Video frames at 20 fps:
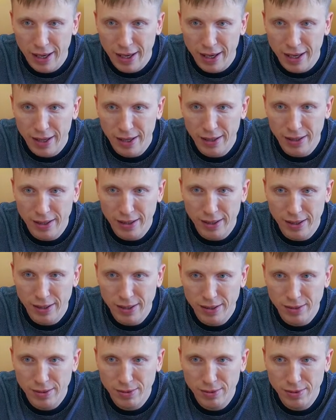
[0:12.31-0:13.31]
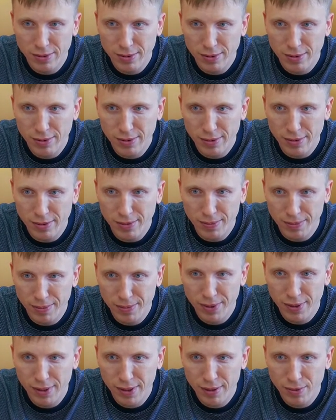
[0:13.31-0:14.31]
Э, ну,
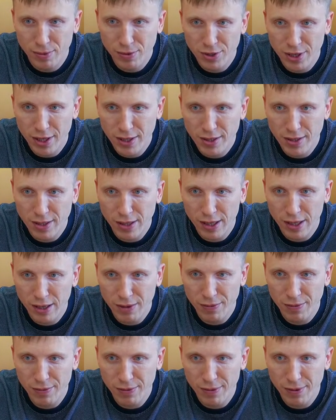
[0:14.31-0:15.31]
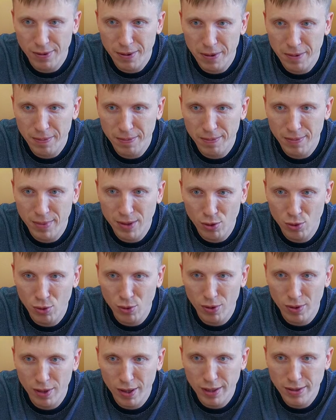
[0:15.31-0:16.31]
было участников
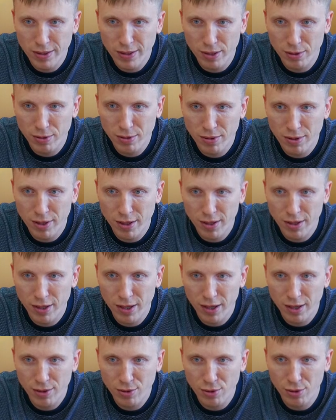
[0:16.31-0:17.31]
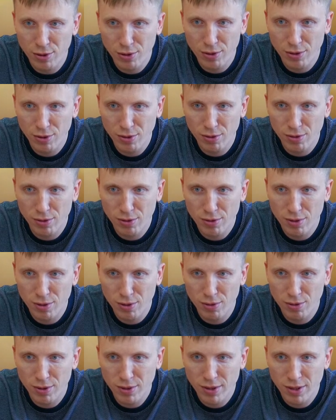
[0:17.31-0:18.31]
много, с одной стороны это хорошо, но с
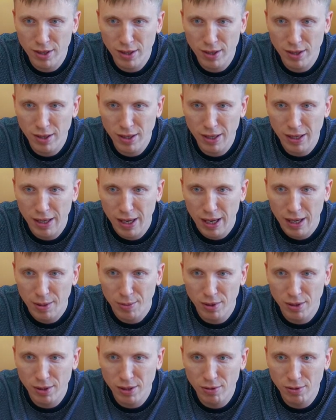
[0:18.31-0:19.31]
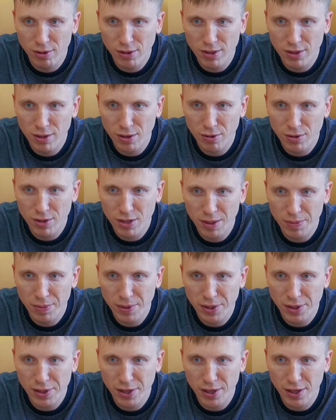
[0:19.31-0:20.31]
другой стороны было довольно серьезное
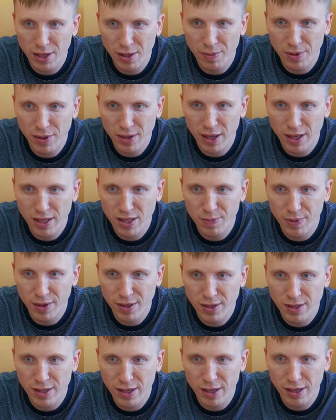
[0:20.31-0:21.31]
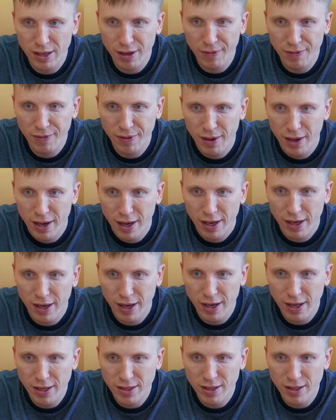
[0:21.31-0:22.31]
падение, 15%. Для
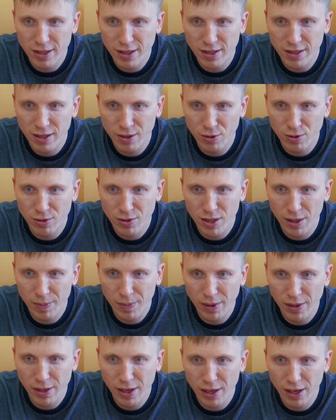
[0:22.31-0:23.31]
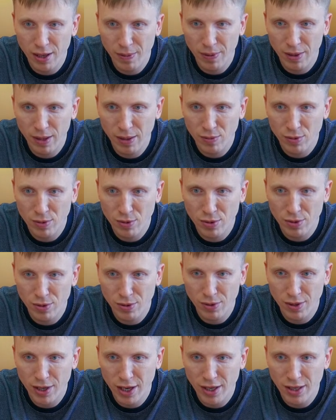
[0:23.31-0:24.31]
нас это серьезное падение, потому что
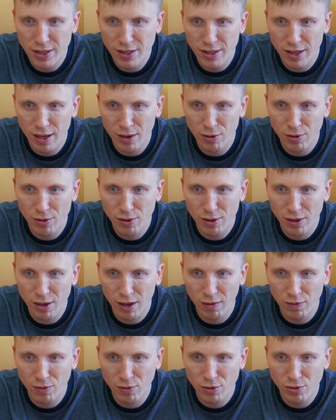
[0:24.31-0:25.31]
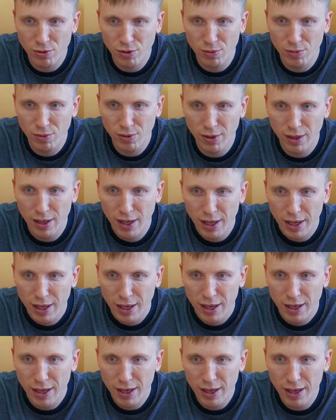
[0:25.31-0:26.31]
я не сторонник того, чтобы
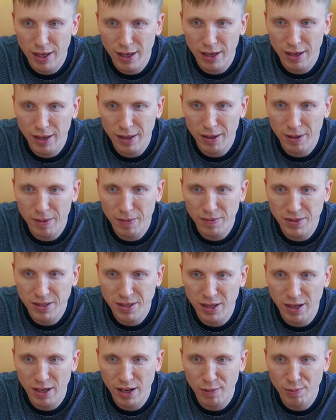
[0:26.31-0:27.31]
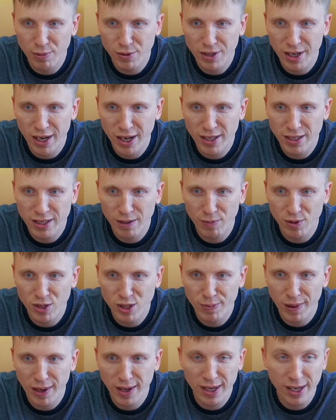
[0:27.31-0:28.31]
сильно опускались на
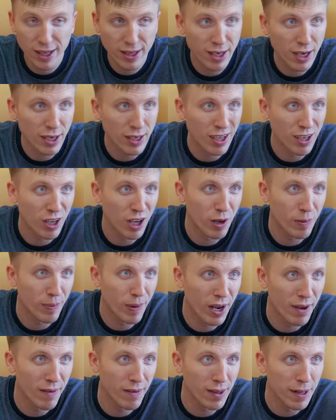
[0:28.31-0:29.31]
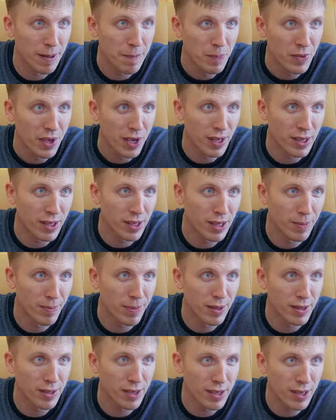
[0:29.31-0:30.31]
муниципальных контрактах. Как правило, это
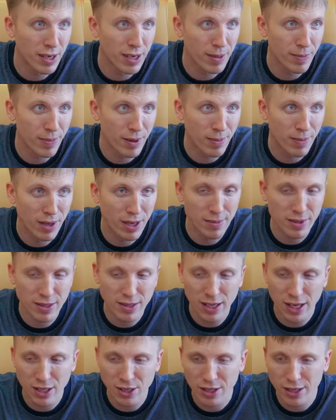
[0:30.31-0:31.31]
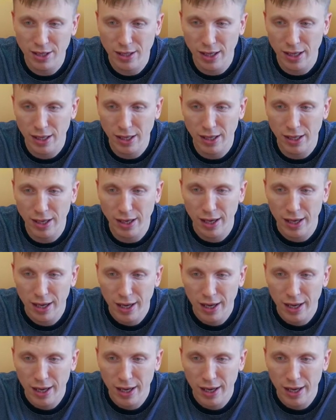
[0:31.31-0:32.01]
дополнительные проблемы с нашей стороны.